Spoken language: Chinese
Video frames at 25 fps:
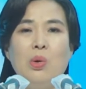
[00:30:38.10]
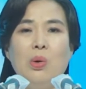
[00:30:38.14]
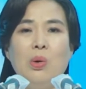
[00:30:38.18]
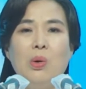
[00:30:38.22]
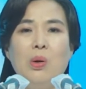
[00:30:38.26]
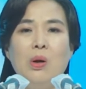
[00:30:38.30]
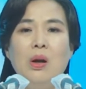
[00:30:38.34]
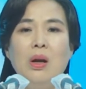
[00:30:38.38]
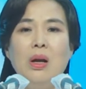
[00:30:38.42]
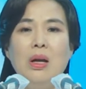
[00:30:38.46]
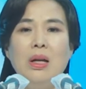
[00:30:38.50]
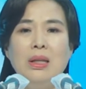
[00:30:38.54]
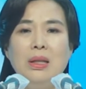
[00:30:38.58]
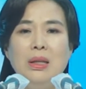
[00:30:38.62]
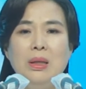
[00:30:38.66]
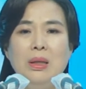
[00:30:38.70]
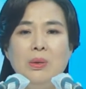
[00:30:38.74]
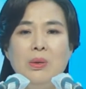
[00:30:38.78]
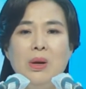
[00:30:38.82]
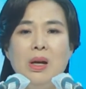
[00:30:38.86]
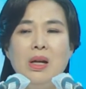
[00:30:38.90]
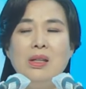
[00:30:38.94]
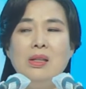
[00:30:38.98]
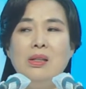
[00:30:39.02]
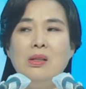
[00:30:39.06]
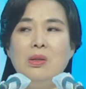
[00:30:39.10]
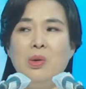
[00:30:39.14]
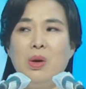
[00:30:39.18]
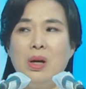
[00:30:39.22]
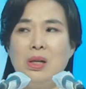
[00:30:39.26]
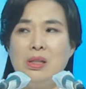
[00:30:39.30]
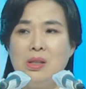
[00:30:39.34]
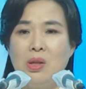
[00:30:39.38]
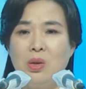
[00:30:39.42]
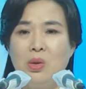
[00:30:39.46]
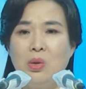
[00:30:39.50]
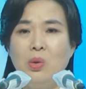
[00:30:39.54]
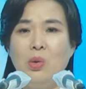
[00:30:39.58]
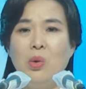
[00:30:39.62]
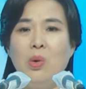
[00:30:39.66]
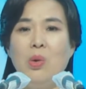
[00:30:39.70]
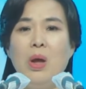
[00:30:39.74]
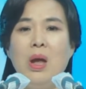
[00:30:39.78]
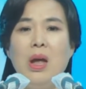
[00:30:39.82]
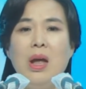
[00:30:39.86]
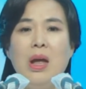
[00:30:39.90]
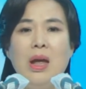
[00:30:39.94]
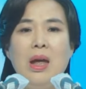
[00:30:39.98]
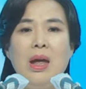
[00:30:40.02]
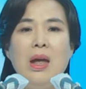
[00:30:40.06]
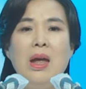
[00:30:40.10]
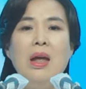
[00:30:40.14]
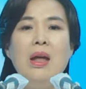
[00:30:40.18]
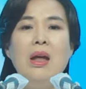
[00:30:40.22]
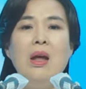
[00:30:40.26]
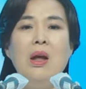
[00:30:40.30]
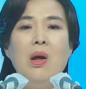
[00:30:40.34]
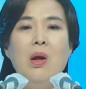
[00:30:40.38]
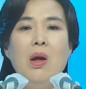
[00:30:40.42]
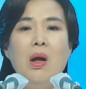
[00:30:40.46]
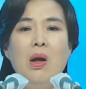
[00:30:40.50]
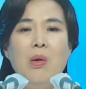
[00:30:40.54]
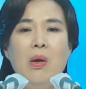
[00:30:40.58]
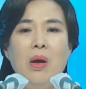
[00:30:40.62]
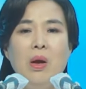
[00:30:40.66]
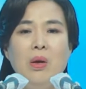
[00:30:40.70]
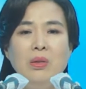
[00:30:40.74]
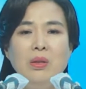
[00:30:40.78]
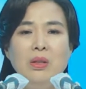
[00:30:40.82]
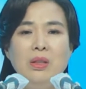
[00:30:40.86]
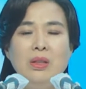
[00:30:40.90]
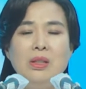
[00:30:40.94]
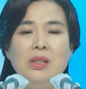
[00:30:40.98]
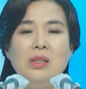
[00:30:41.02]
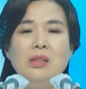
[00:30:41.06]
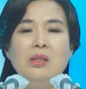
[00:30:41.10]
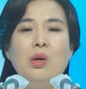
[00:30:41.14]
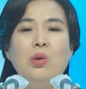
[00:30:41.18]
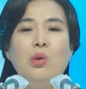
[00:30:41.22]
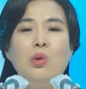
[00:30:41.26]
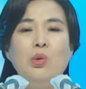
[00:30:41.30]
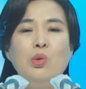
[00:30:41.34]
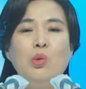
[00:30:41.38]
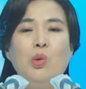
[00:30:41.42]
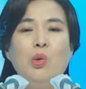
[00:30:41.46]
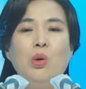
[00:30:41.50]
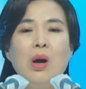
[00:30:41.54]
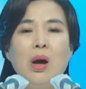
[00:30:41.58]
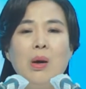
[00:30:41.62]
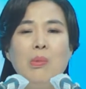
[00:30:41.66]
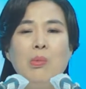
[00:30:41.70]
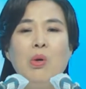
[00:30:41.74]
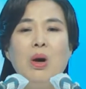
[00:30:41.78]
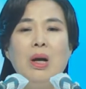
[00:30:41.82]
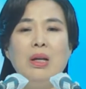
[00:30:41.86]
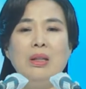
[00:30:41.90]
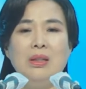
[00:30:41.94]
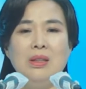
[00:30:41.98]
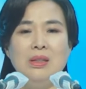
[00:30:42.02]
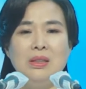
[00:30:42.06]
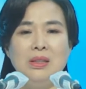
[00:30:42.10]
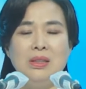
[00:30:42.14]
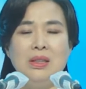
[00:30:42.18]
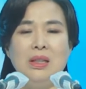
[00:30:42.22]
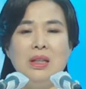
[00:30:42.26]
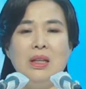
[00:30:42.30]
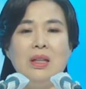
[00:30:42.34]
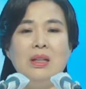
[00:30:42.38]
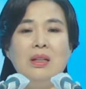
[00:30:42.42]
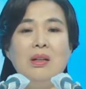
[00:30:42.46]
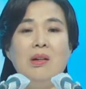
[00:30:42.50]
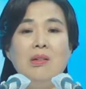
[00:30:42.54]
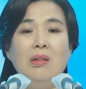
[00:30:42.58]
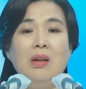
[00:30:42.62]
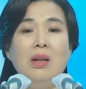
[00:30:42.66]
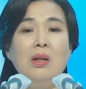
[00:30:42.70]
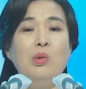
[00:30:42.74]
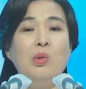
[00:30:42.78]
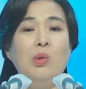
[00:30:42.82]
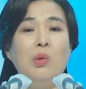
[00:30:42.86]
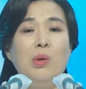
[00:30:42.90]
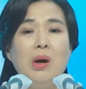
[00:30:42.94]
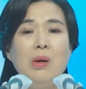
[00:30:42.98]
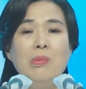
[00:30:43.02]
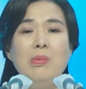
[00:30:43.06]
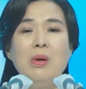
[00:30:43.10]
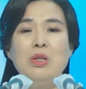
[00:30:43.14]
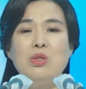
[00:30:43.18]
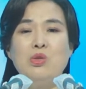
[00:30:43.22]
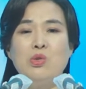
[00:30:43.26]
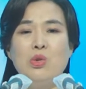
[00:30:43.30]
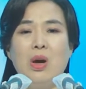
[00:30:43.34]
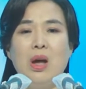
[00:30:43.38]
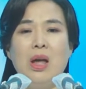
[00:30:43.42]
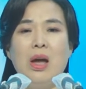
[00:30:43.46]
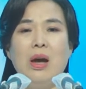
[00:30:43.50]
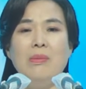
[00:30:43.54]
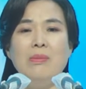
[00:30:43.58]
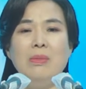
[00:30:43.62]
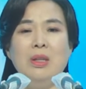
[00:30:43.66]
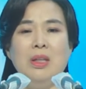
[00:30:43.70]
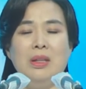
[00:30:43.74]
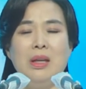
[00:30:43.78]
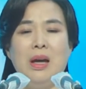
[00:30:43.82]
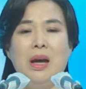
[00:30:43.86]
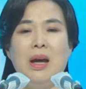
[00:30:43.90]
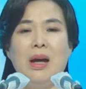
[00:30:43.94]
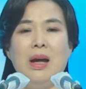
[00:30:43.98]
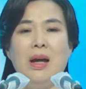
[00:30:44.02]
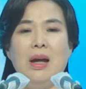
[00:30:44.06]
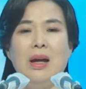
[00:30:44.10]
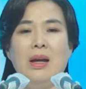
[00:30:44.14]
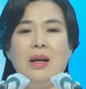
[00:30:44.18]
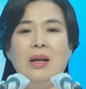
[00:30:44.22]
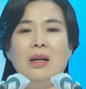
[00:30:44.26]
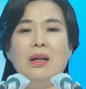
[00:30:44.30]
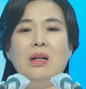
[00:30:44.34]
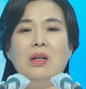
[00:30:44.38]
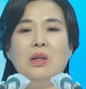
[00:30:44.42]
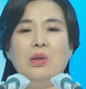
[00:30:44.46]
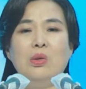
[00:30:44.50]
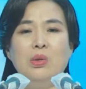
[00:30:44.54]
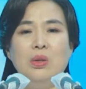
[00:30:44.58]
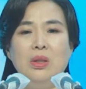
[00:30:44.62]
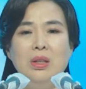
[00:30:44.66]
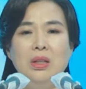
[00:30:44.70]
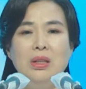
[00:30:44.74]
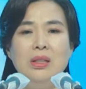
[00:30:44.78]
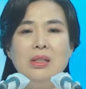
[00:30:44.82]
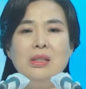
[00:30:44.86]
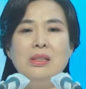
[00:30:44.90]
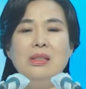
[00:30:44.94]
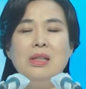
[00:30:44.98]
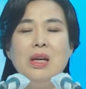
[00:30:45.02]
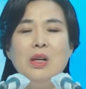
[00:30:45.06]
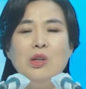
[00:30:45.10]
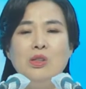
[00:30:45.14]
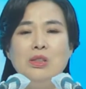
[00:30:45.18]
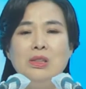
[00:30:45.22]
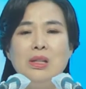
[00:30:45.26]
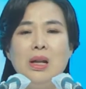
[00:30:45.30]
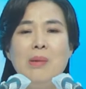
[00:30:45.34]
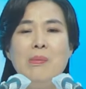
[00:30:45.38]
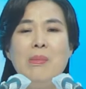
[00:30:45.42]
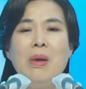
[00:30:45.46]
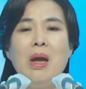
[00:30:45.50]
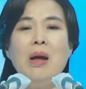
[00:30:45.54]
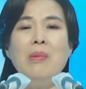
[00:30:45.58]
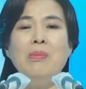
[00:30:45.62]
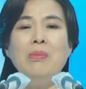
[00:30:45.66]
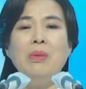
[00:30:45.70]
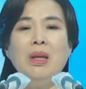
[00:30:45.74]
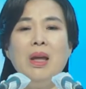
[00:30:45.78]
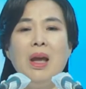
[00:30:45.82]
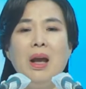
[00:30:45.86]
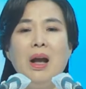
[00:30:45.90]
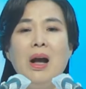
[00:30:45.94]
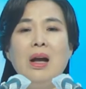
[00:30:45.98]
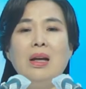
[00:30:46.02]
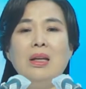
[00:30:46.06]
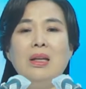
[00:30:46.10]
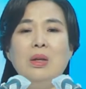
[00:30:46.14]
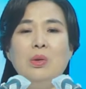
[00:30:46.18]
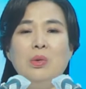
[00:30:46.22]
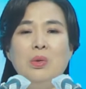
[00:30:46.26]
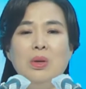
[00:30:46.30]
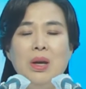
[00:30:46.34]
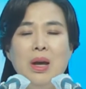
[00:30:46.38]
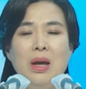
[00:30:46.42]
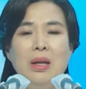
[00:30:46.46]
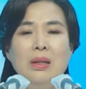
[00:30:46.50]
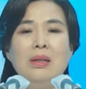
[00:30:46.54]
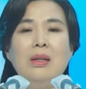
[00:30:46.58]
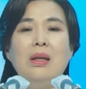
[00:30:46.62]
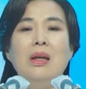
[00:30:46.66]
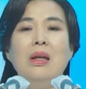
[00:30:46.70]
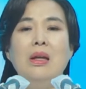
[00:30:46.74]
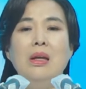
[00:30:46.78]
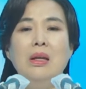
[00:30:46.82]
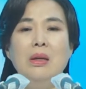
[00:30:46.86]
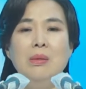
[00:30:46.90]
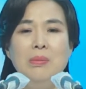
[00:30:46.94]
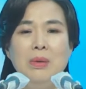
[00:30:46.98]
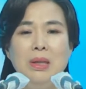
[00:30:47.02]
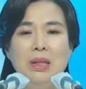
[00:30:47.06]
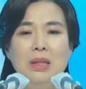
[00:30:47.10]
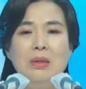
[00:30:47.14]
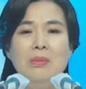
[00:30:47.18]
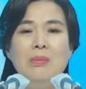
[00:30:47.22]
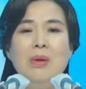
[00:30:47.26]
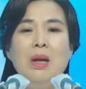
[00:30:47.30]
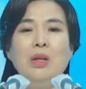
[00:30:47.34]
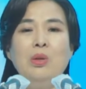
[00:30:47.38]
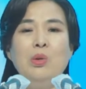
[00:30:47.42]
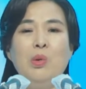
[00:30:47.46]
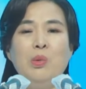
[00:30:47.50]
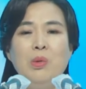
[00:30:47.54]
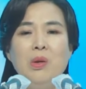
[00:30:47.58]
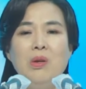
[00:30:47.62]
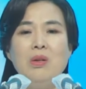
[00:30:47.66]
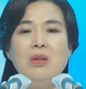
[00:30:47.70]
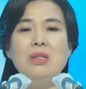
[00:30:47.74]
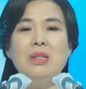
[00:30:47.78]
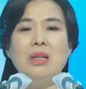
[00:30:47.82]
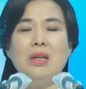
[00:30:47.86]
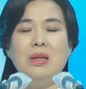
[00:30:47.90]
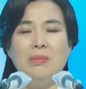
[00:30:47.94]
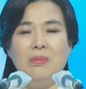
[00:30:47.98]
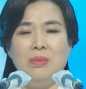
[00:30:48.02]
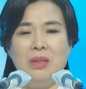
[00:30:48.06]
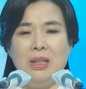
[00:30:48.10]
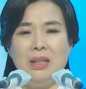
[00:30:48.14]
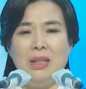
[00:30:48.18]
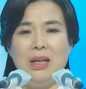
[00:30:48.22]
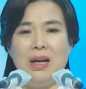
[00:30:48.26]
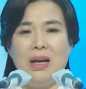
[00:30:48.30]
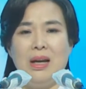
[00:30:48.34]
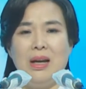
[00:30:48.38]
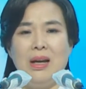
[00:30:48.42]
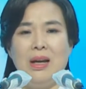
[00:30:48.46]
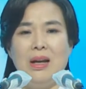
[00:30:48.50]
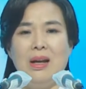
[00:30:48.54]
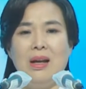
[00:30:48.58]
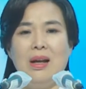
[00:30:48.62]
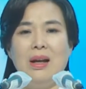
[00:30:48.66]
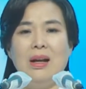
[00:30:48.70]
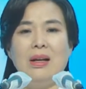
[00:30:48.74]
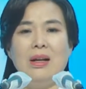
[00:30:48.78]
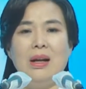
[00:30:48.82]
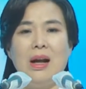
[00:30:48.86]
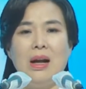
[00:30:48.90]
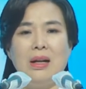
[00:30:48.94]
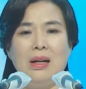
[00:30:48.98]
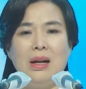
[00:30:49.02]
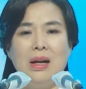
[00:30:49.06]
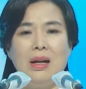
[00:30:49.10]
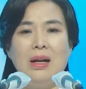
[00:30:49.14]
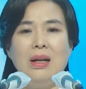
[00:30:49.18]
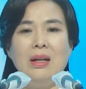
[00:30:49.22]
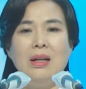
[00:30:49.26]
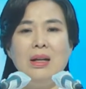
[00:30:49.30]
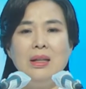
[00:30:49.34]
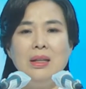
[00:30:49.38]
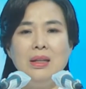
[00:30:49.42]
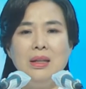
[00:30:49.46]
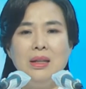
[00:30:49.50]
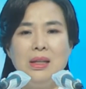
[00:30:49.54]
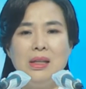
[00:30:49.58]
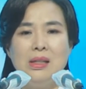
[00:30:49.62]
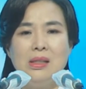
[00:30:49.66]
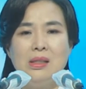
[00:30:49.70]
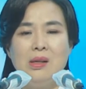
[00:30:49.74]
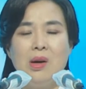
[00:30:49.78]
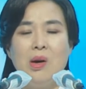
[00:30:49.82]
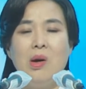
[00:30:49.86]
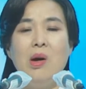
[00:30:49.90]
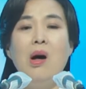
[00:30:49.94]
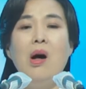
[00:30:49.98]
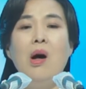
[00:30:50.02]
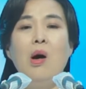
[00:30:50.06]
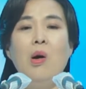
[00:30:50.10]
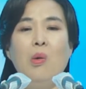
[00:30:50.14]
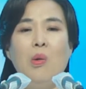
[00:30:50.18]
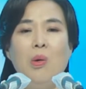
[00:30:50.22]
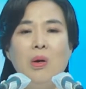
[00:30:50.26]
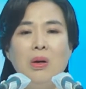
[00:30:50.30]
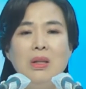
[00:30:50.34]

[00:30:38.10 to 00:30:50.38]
就像以前参加训练会的时候，替别人交会费，互相照顾机关宣教会会员一样，要彼此关照。我们要一同进入新耶路撒冷，我们是主内同工，